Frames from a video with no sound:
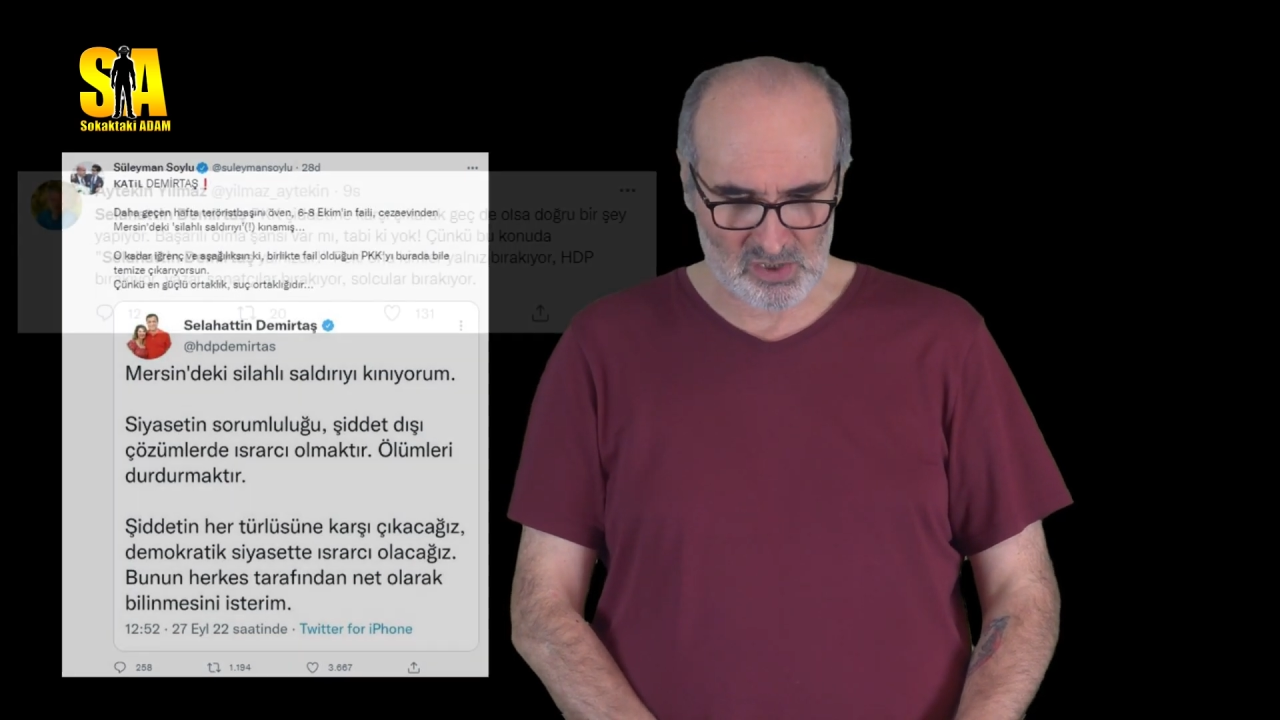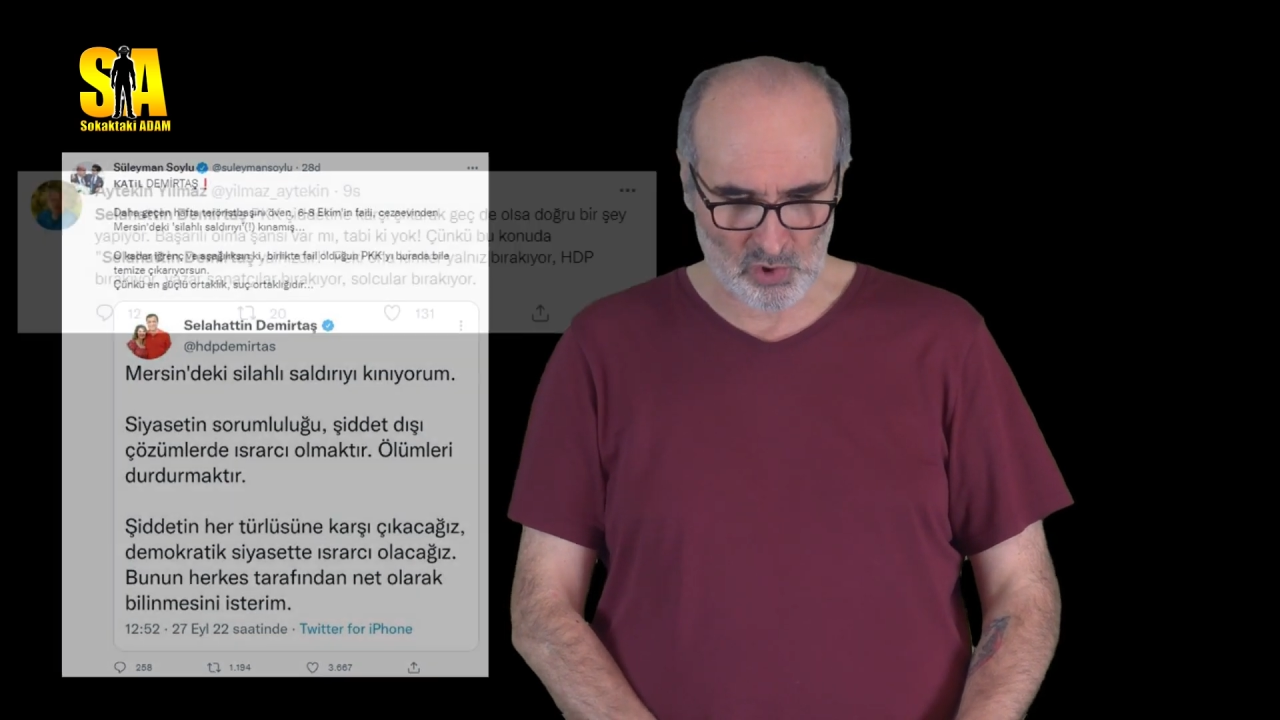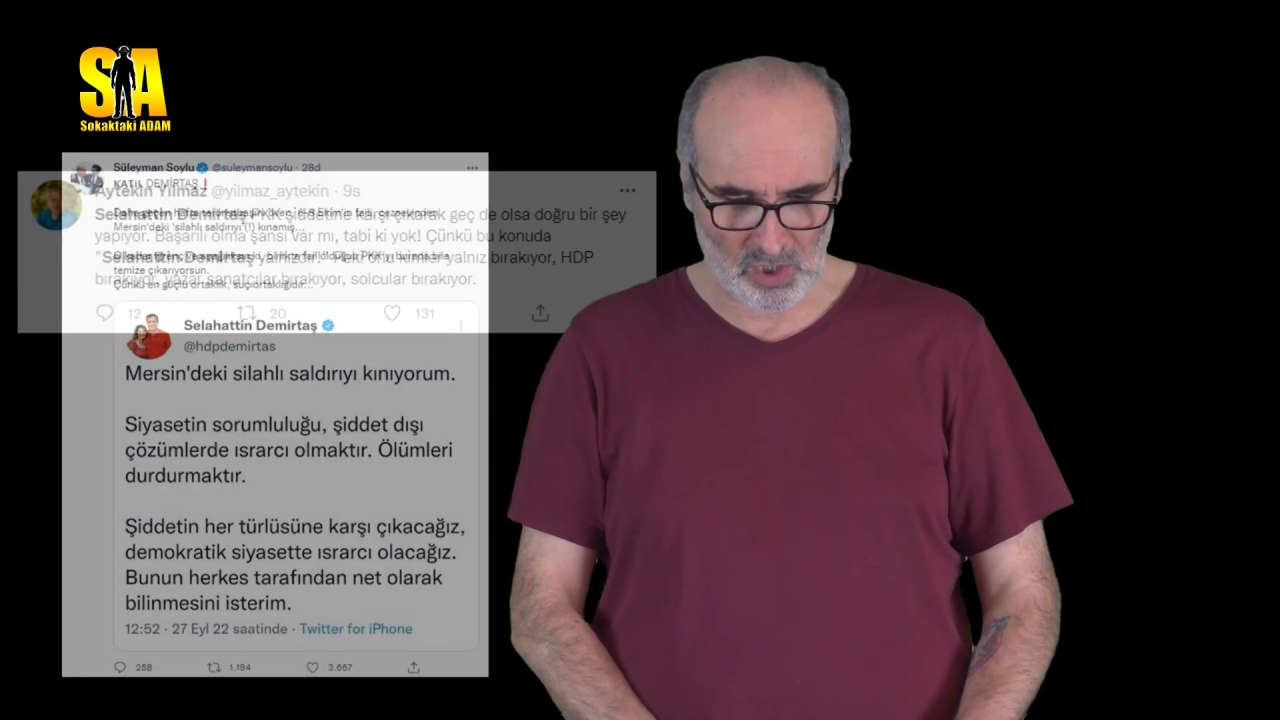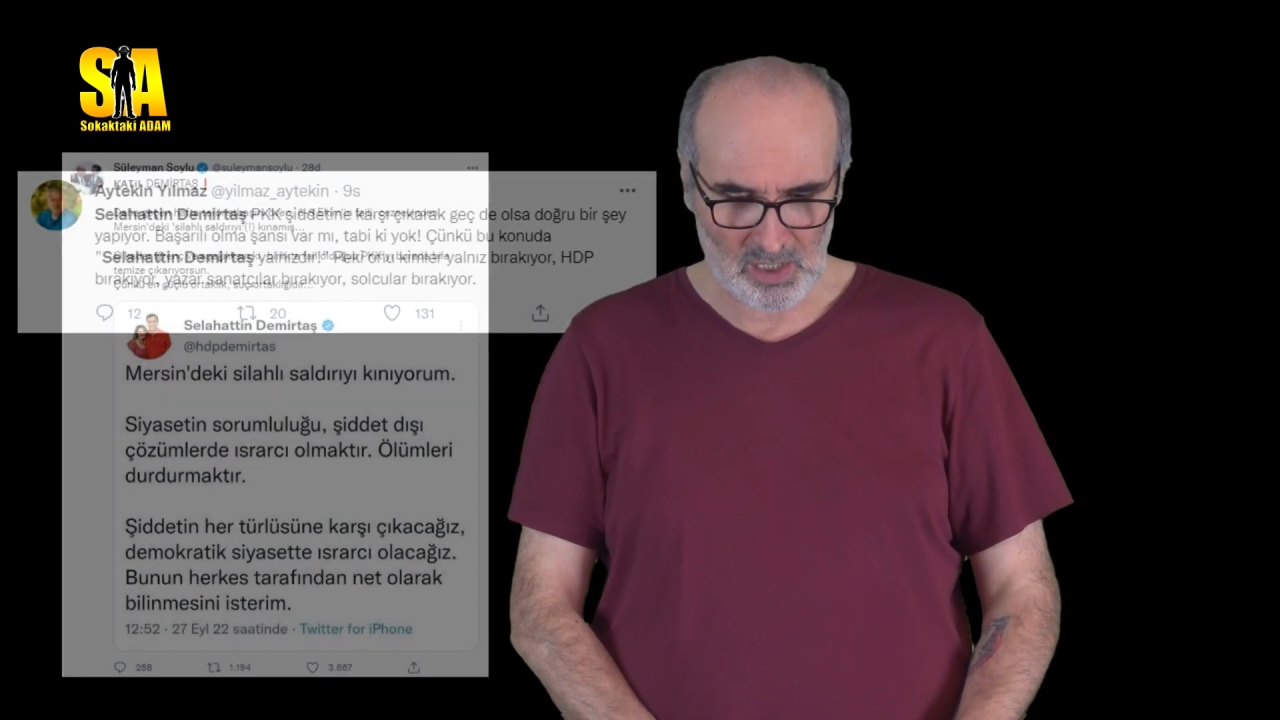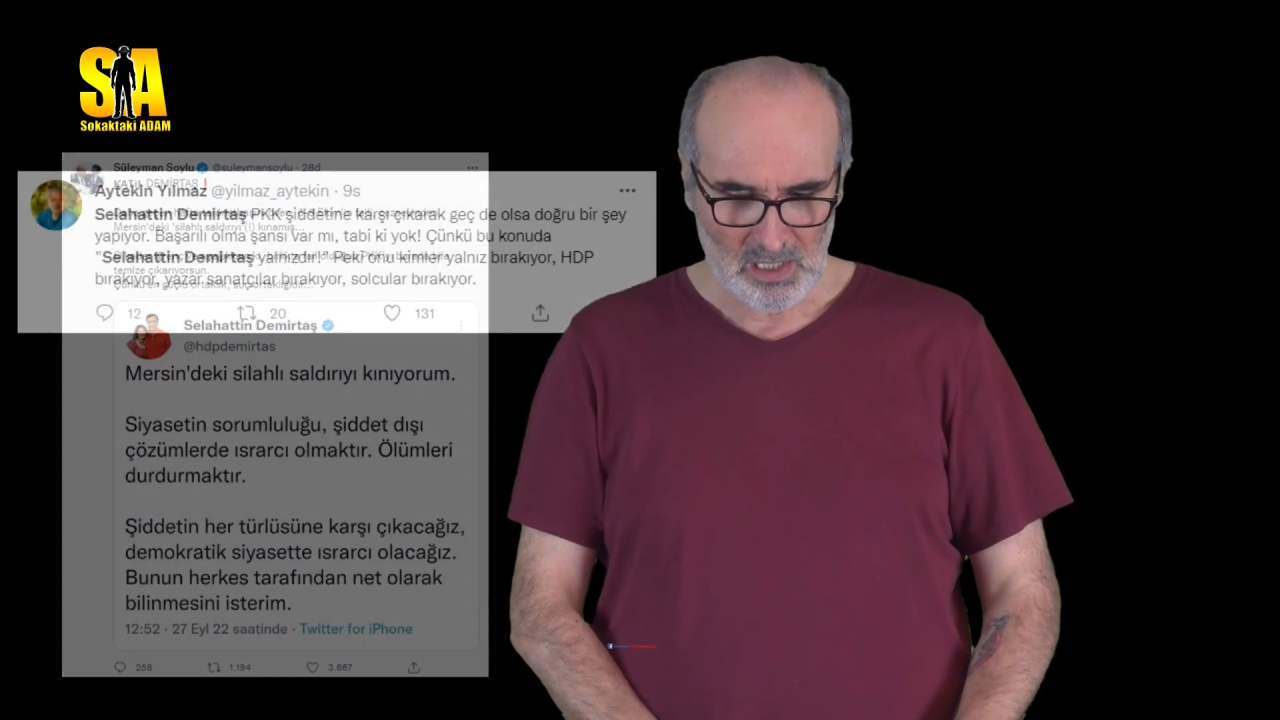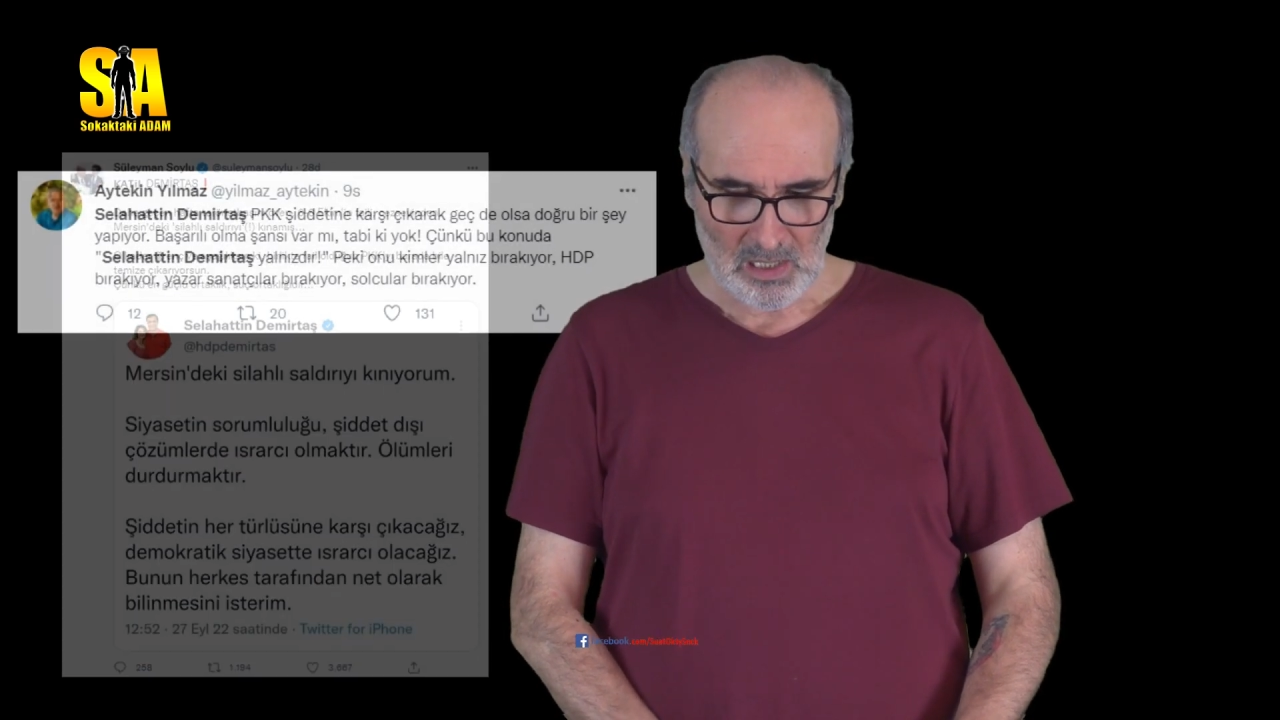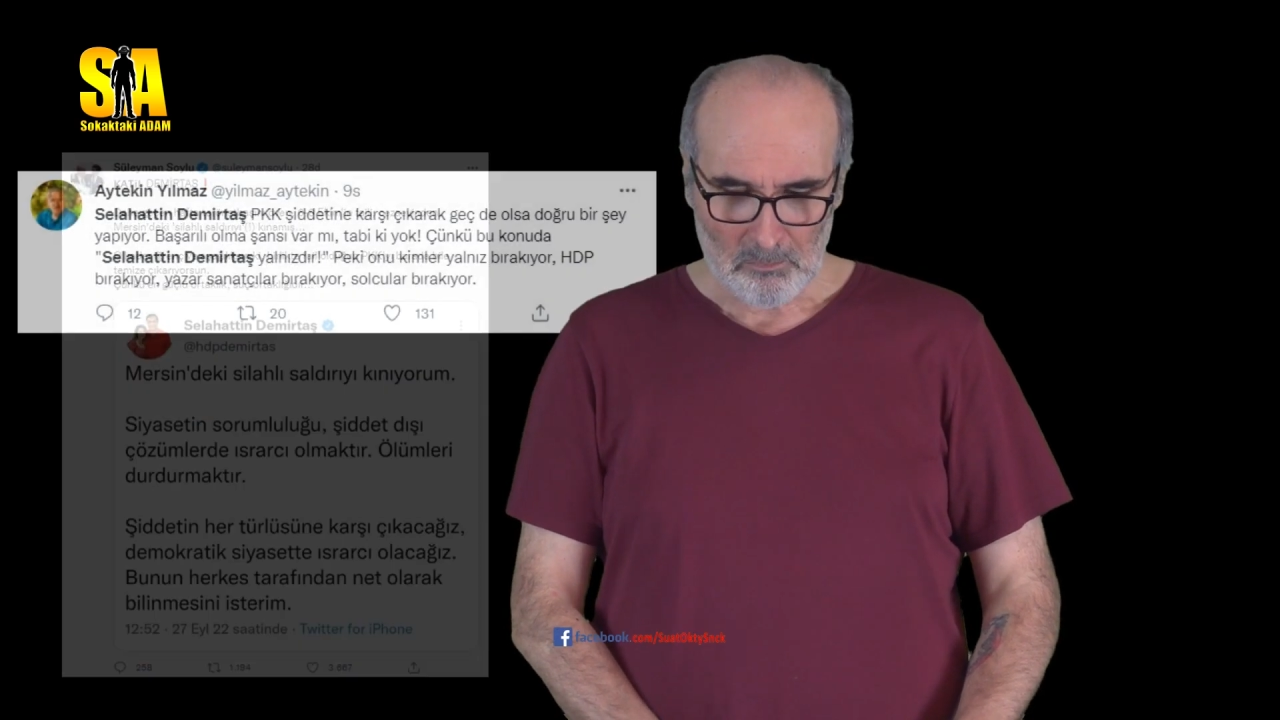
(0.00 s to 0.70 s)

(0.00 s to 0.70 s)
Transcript: sonra